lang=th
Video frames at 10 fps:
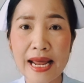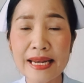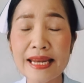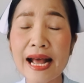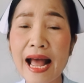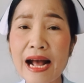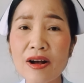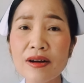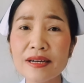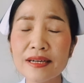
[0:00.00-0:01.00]
และนี่นะคะ
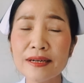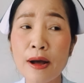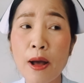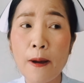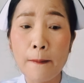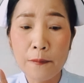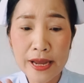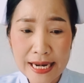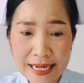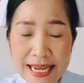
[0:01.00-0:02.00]
ก็คือ
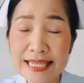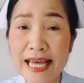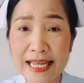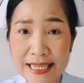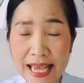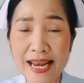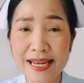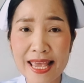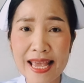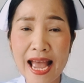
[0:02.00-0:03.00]
วิธีสังเกต
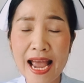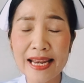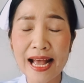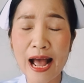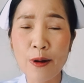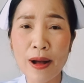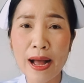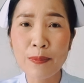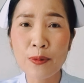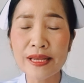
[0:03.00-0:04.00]
ง่ายๆนะคะว่า
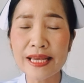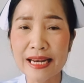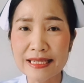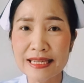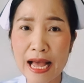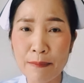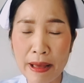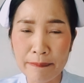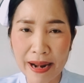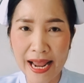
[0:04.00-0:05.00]
ผู้หญิงลักษณะแบ
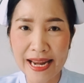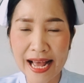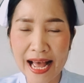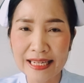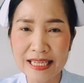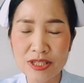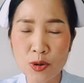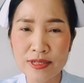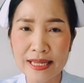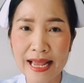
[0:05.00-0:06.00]
บไหนนะคะที่
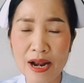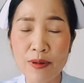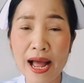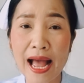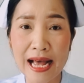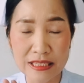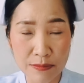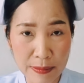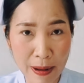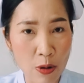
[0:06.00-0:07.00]
ส่งสัญญาณว่าอาจจะ
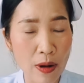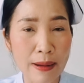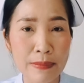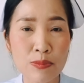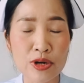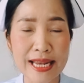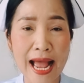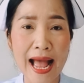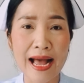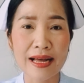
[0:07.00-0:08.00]
มีภาวะมีบุตร
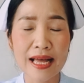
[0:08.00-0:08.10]
ยา